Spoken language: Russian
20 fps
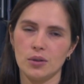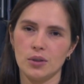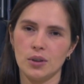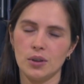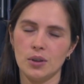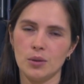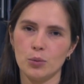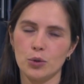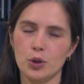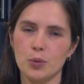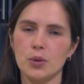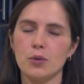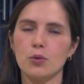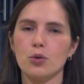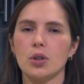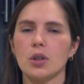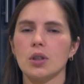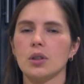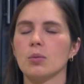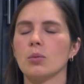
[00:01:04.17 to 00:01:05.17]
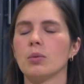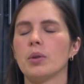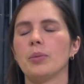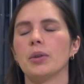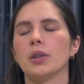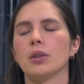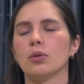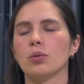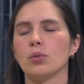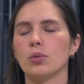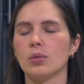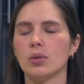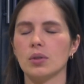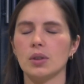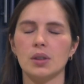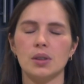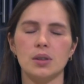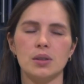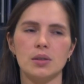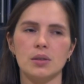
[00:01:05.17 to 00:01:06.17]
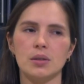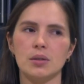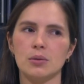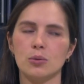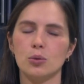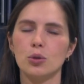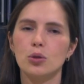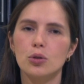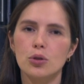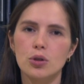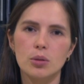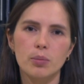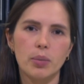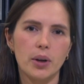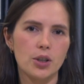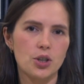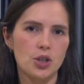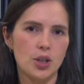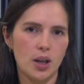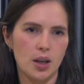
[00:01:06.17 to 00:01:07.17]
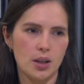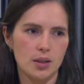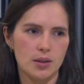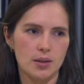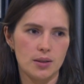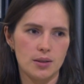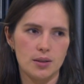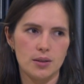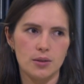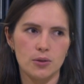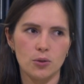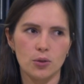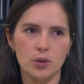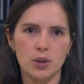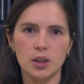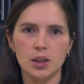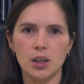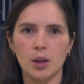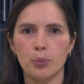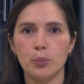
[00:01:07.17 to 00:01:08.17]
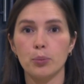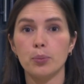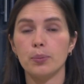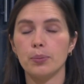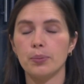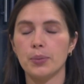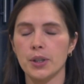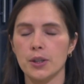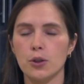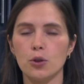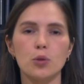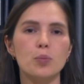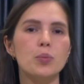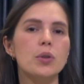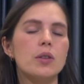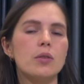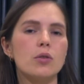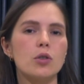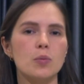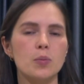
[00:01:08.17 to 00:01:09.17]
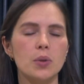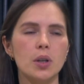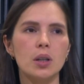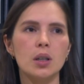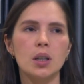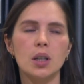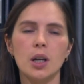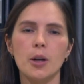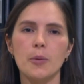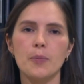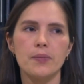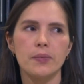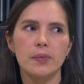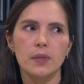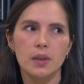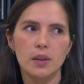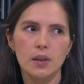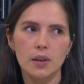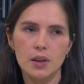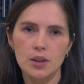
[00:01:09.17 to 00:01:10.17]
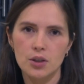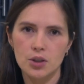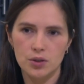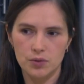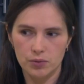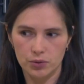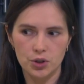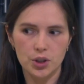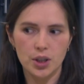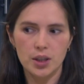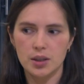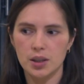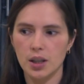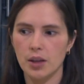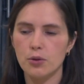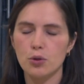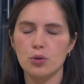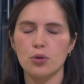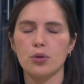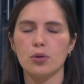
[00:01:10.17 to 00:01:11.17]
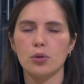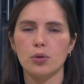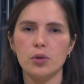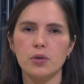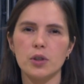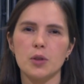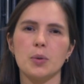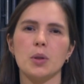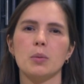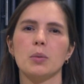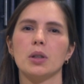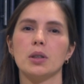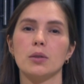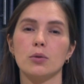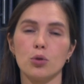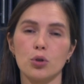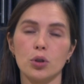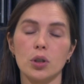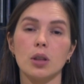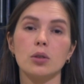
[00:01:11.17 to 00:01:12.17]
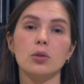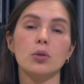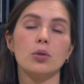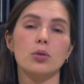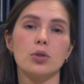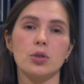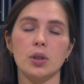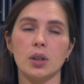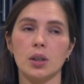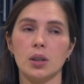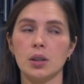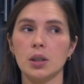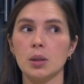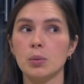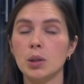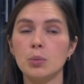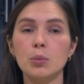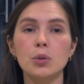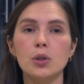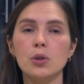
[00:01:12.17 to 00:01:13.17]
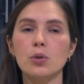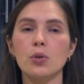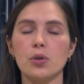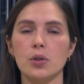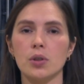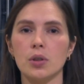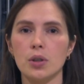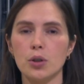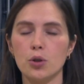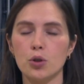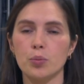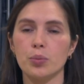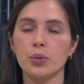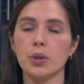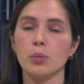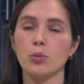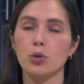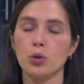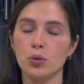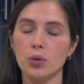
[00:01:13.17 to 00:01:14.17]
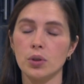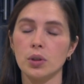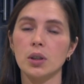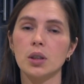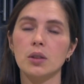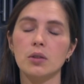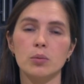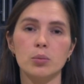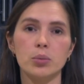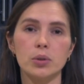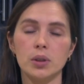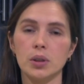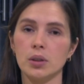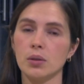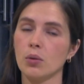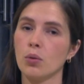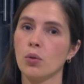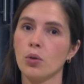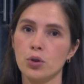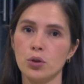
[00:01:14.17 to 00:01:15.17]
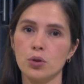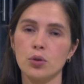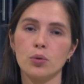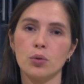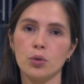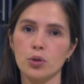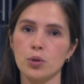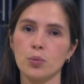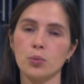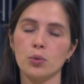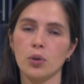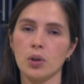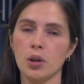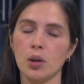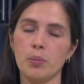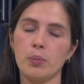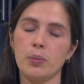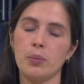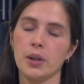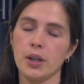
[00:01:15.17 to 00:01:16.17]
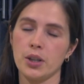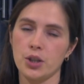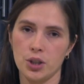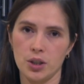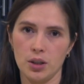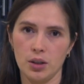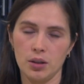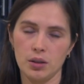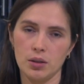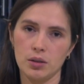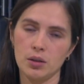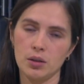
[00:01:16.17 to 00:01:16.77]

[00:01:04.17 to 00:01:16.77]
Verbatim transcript: И, может быть, вы уже к этому моменту, и, ну, не то чтобы отчаетесь, но когда произойдет первый успех, вот часто я вижу, что люди воспринимают его уже как должное, и им не сносят крышу, потому что у них до этого было очень-очень много поражений.